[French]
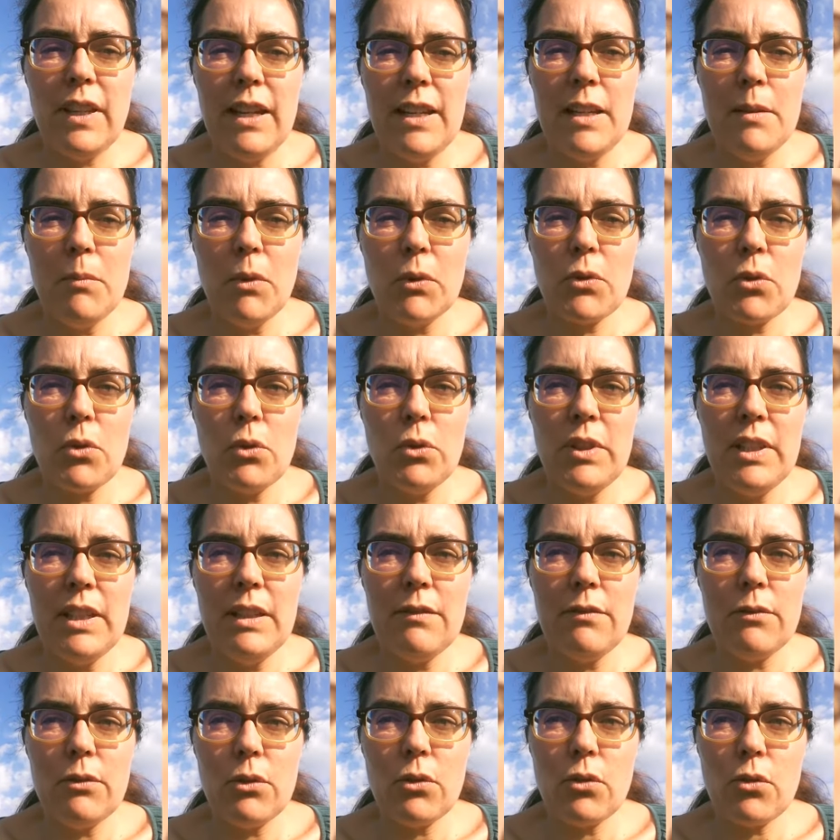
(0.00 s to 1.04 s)
allez
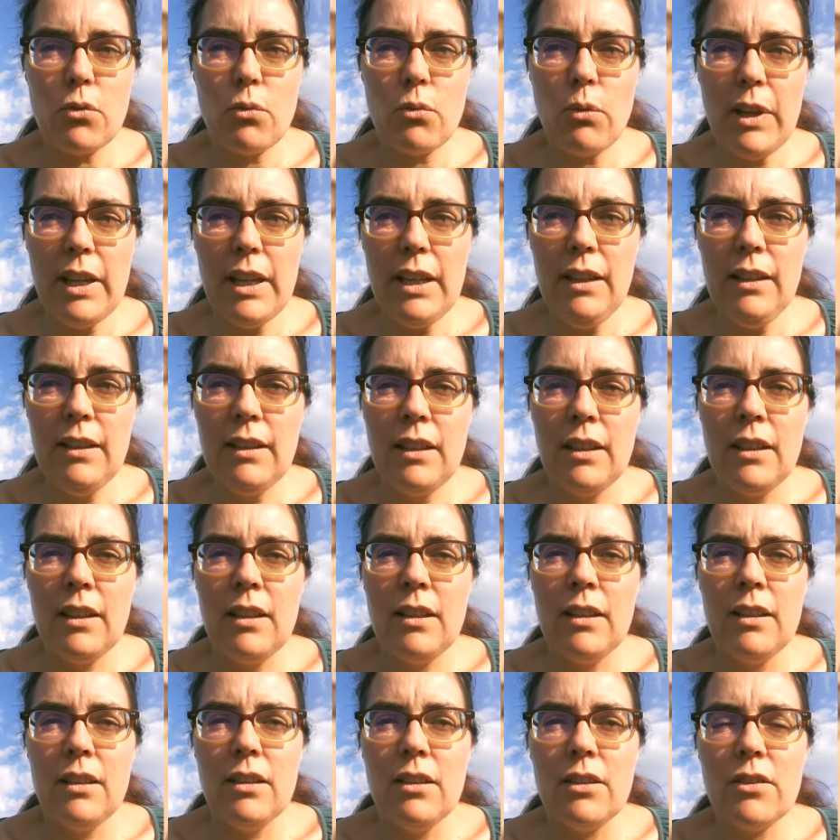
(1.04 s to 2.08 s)
mentionner vos souhaits,
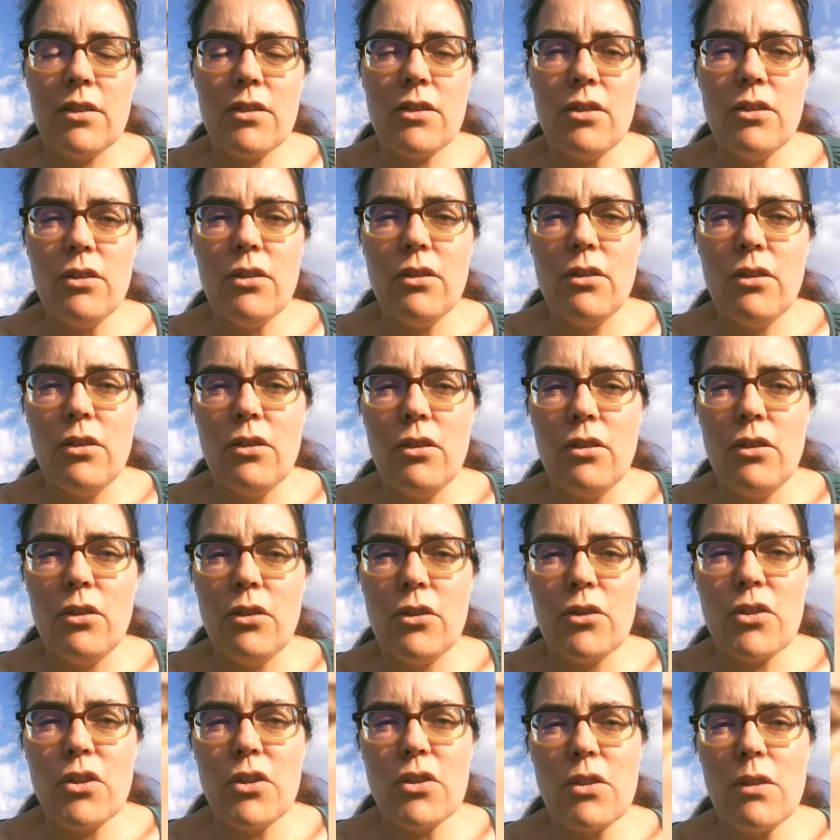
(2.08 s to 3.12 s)

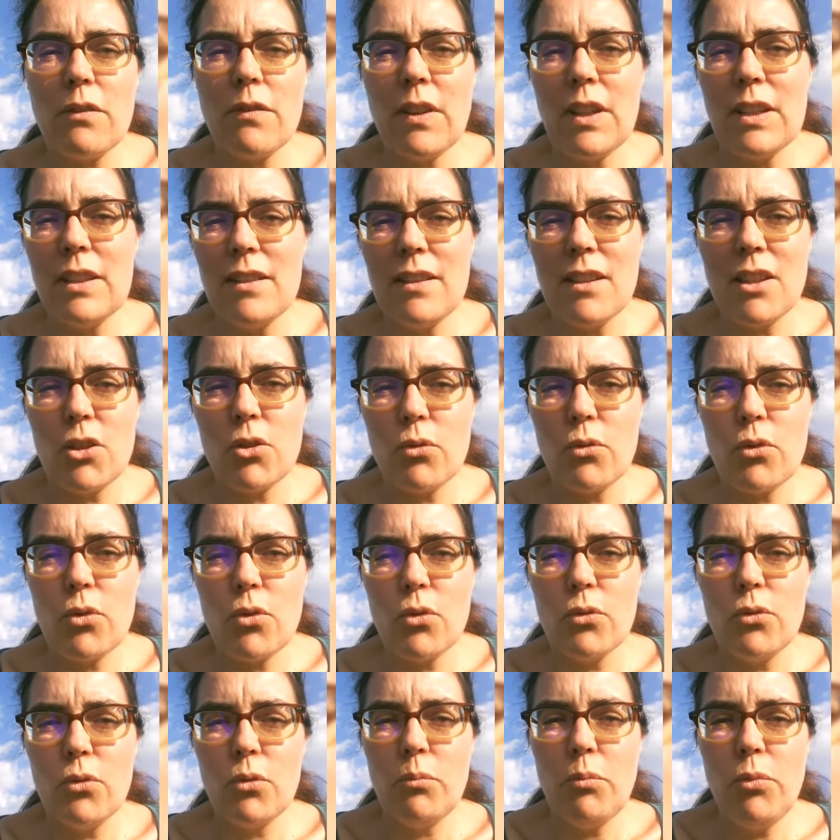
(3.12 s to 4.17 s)
sans, sans en faire des
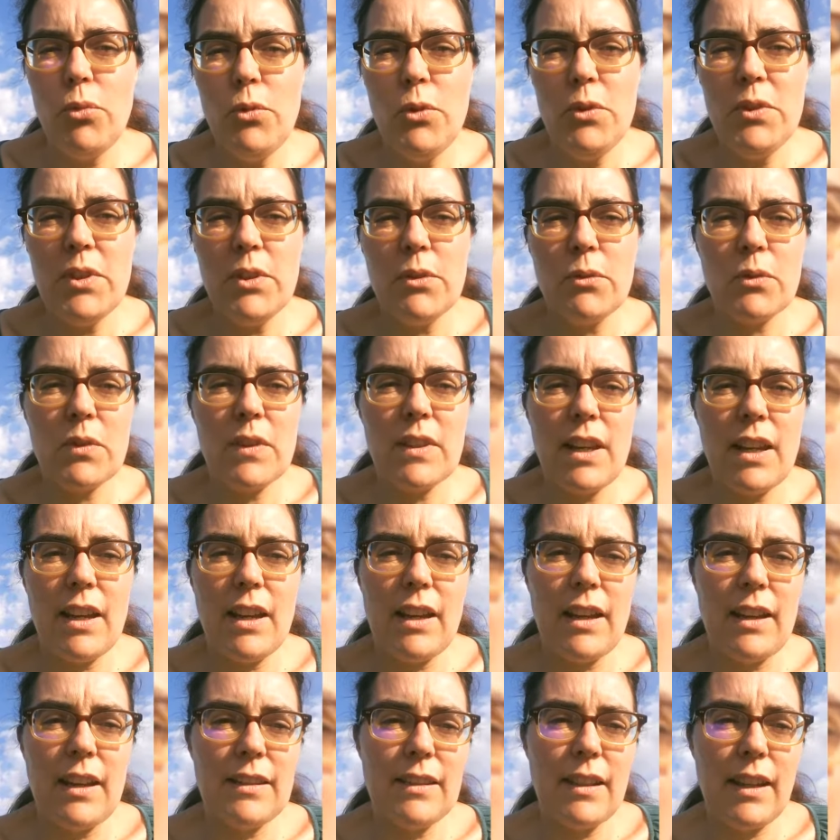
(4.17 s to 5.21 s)
injonctions non plus, sinon
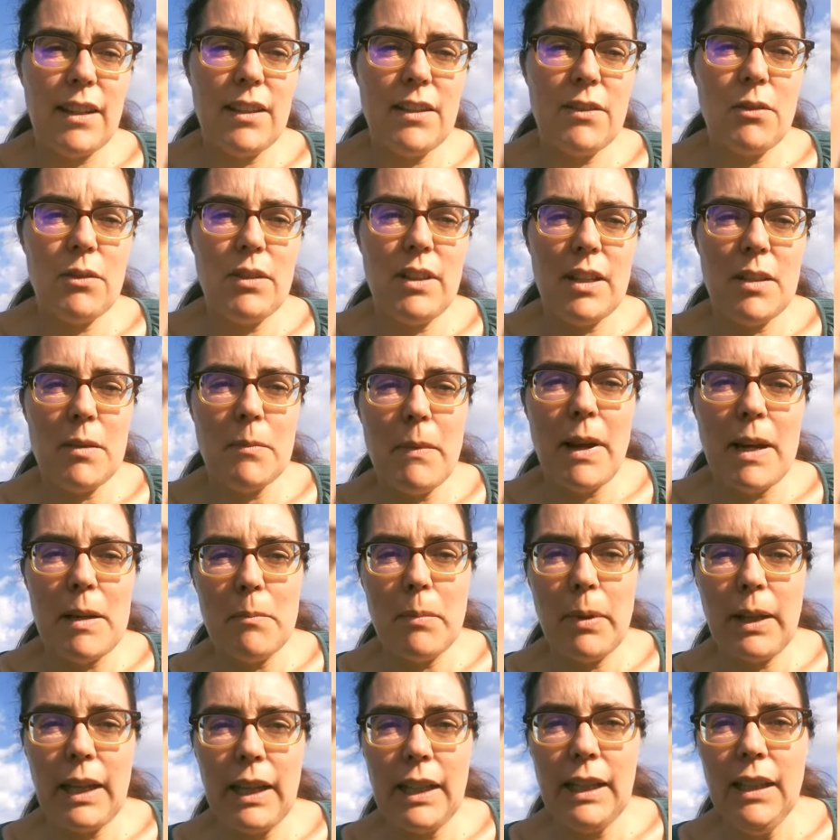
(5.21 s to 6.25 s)
ça, ça risque d'être mal
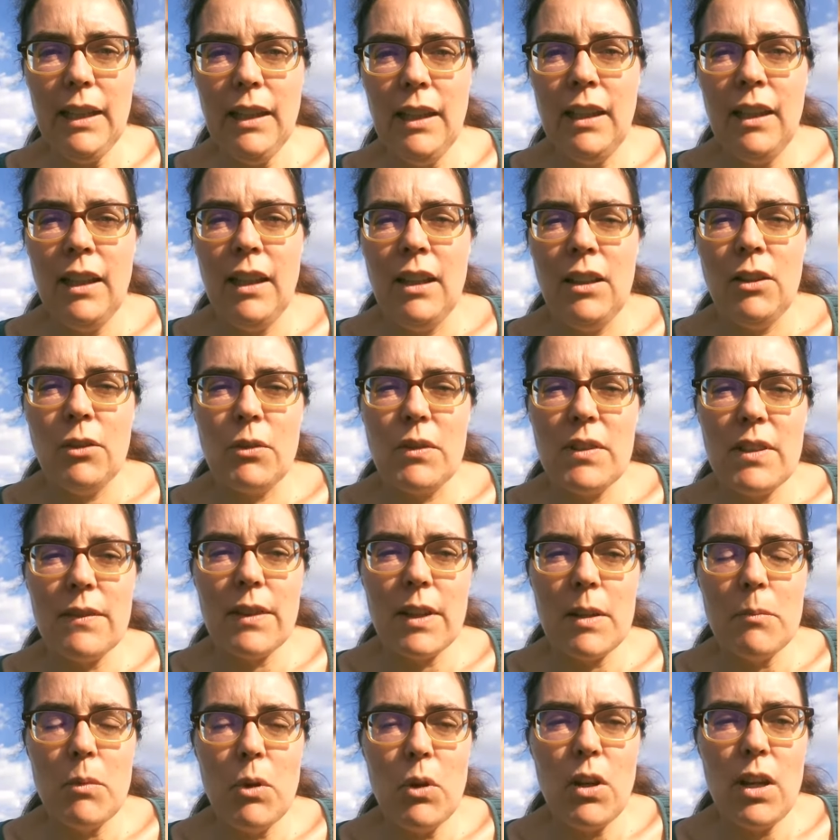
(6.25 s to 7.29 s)
pris. Donc c'est
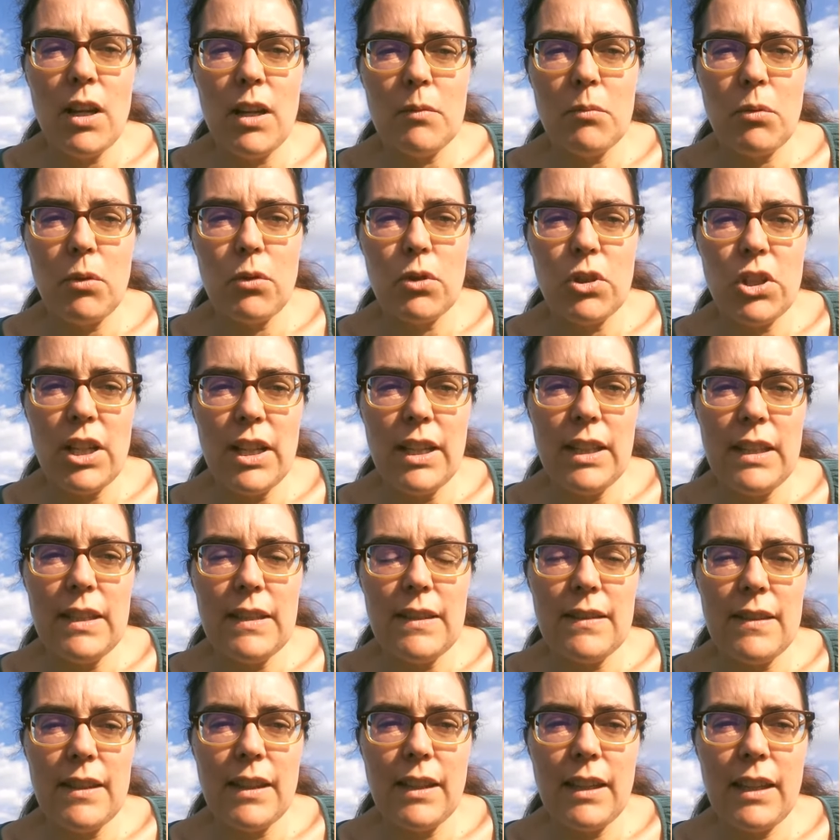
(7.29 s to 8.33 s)
vraiment un projet
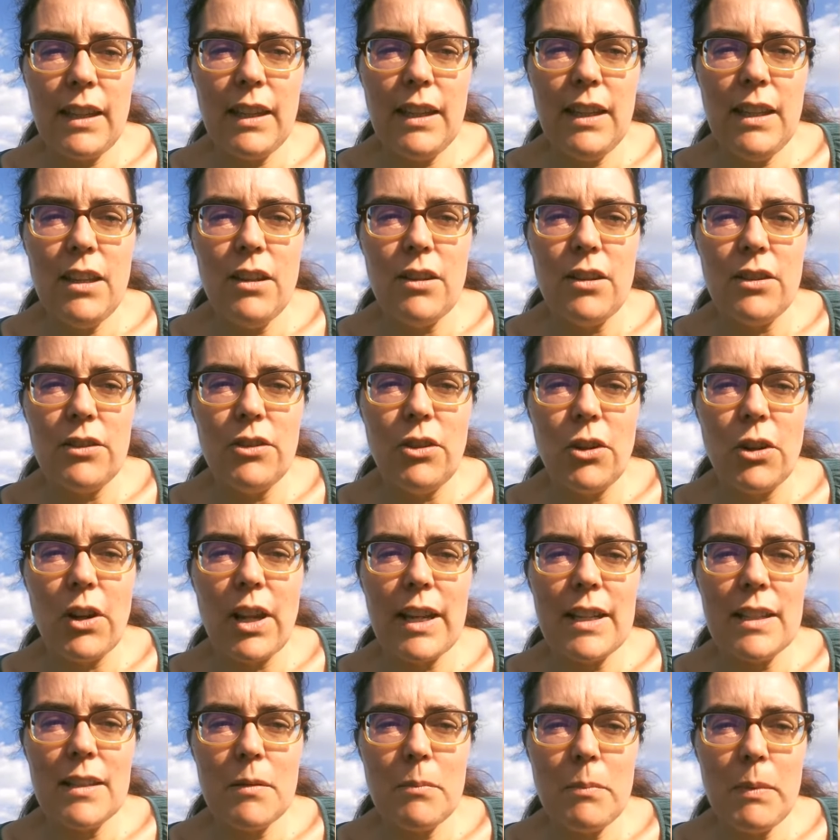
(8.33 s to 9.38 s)
qui s'écrit euh, dans le
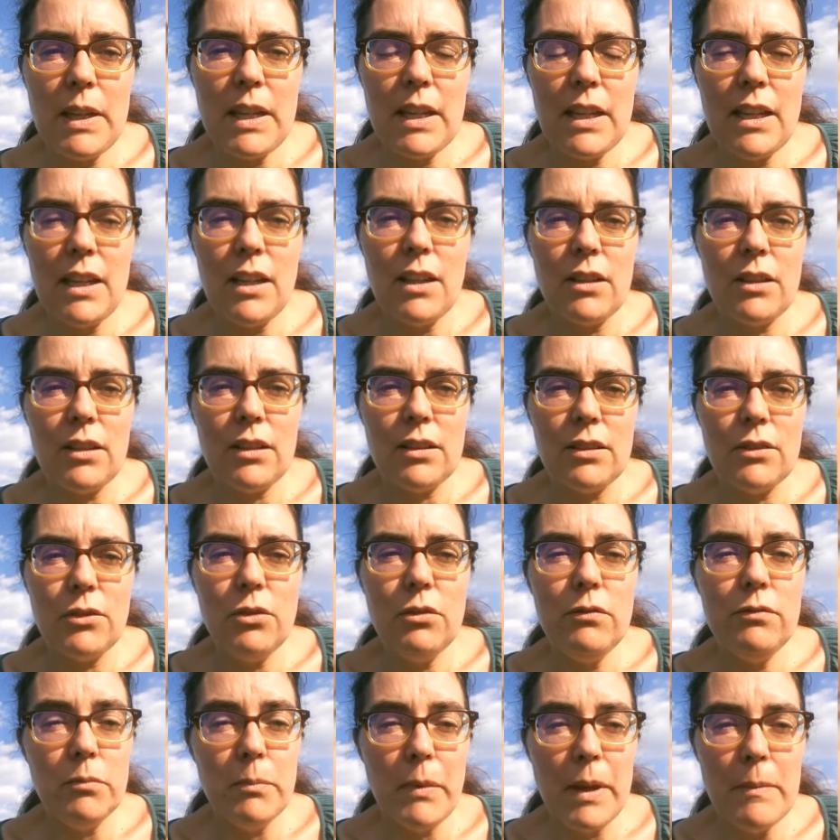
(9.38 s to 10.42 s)
respect euh,
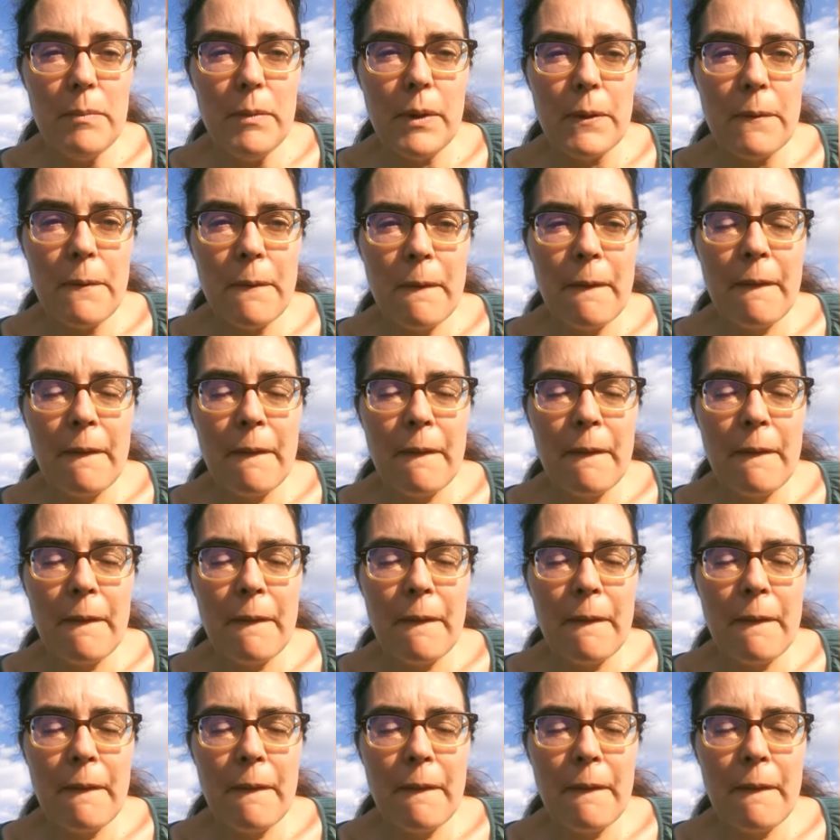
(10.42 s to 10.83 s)
de vous-même,